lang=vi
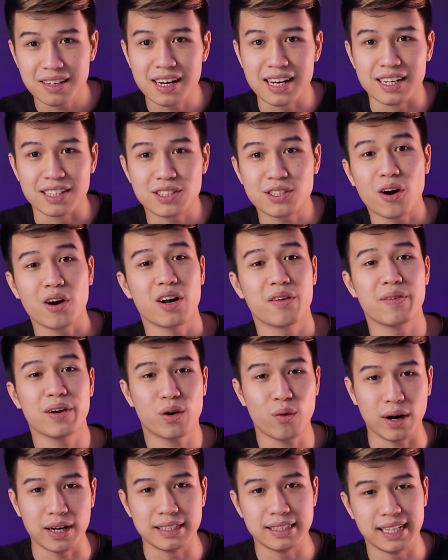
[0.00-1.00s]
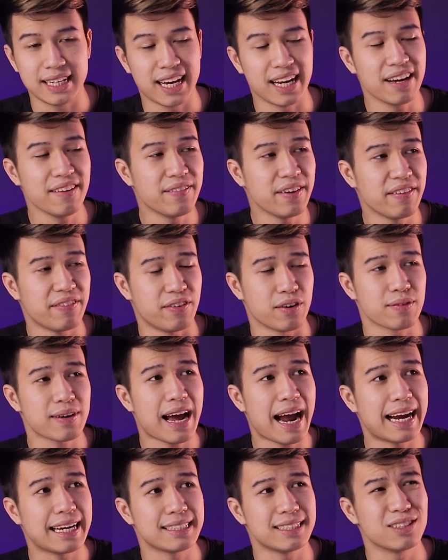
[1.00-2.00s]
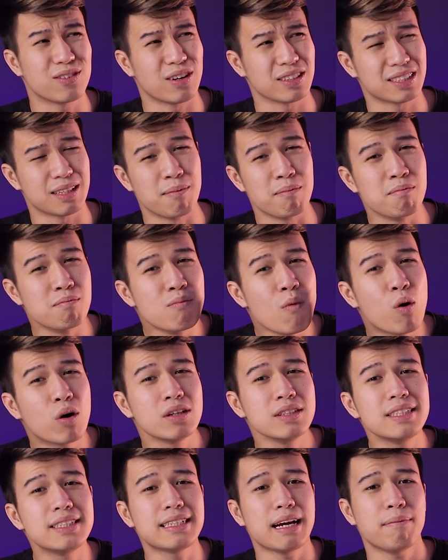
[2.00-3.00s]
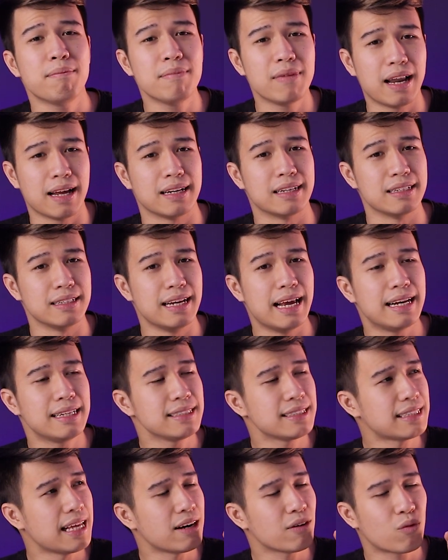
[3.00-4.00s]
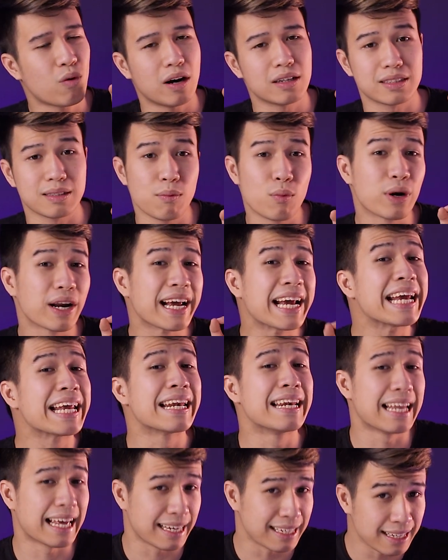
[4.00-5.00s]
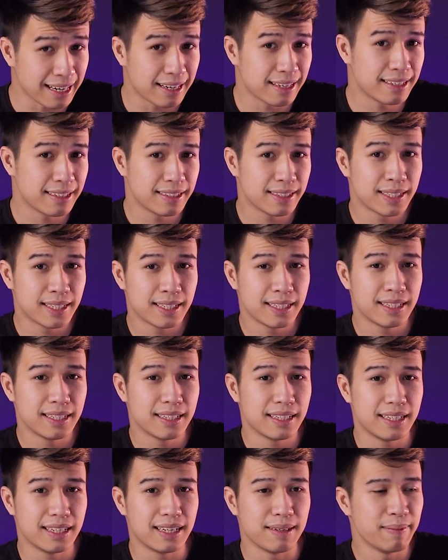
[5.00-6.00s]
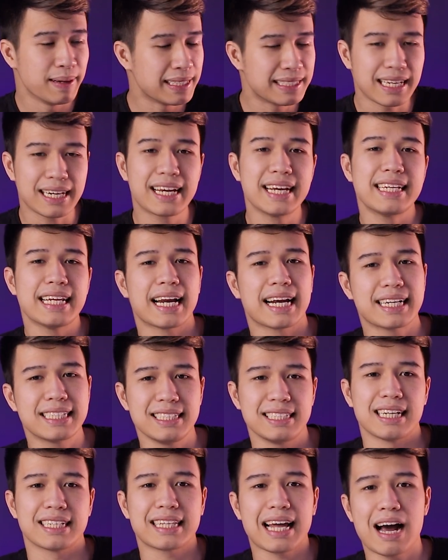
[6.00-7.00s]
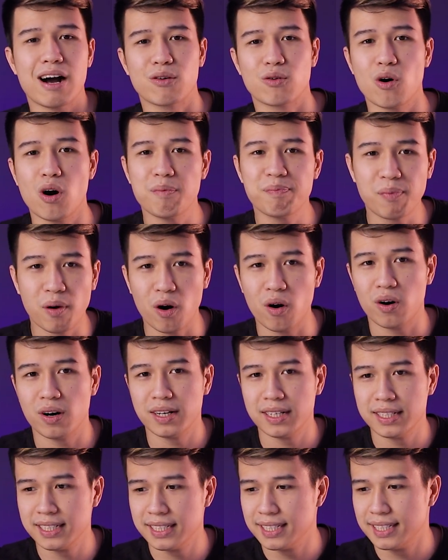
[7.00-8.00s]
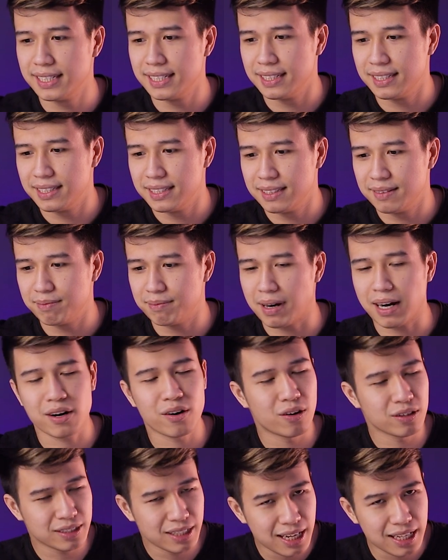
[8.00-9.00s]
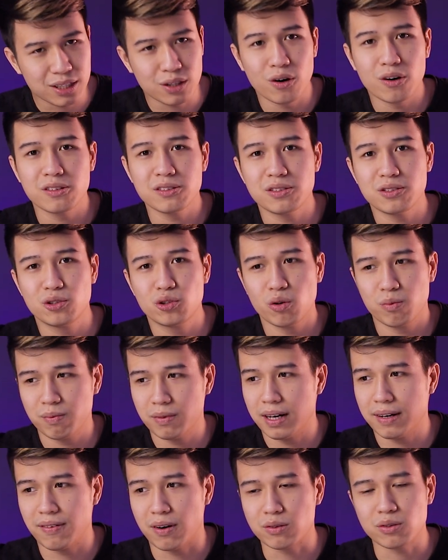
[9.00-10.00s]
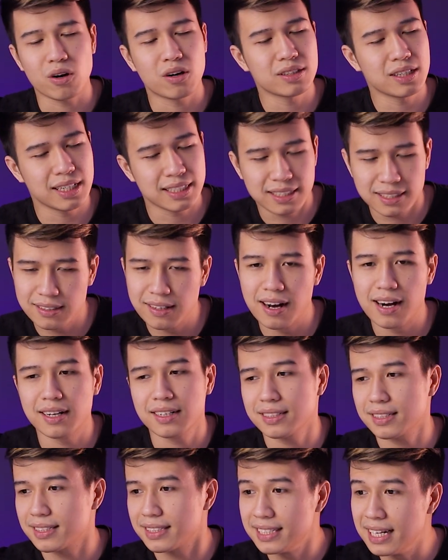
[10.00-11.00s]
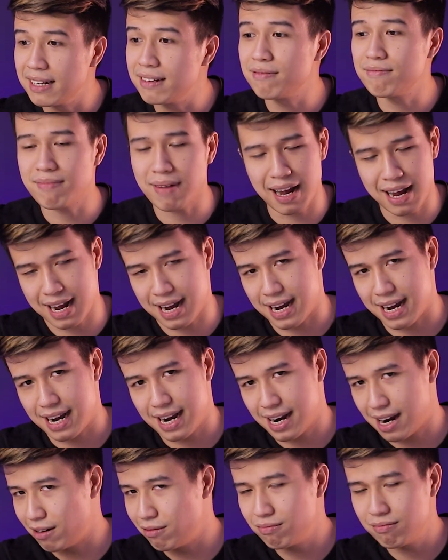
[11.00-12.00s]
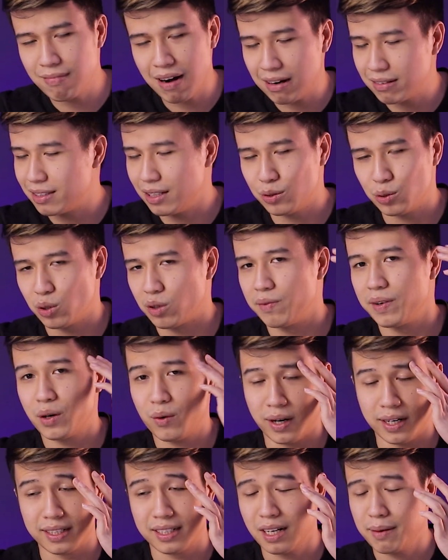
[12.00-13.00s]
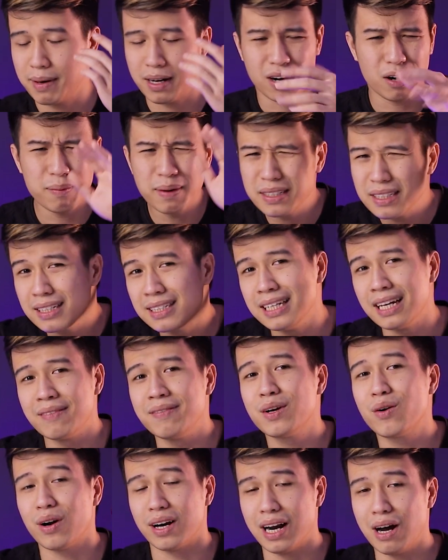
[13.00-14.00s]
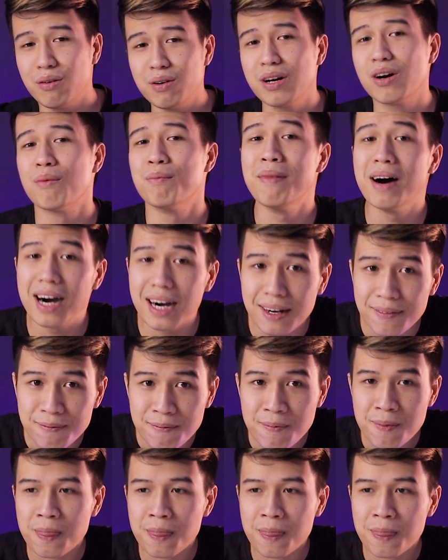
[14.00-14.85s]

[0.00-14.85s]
để soi được vi khuẩn thì kính hiển vi phóng đại từ khoảng tầm bốn trăm lần đến tận khoảng tầm một nghìn lần. à, Mình rất ghi nhận cái sự sáng tạo của Oppo. Macro rất là tốt, chụp phóng to rất là sướng, nhưng mà không bao giờ chụp được vi khuẩn. Các bạn không bao giờ nhìn được vi khuẩn đâu, đừng có mơ.